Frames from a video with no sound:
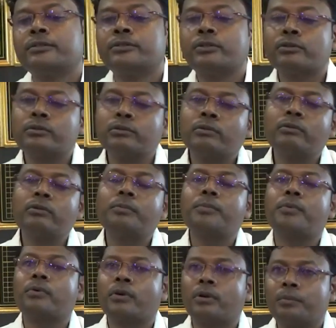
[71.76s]
যতগুলো
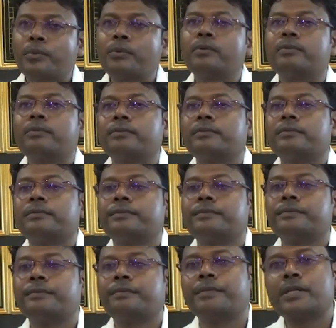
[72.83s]
প্রকল্প
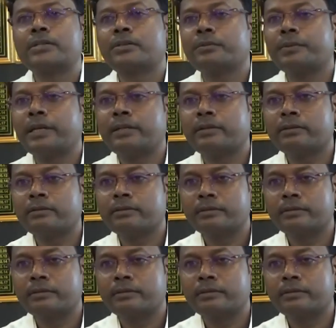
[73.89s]
বাস্তবায়ন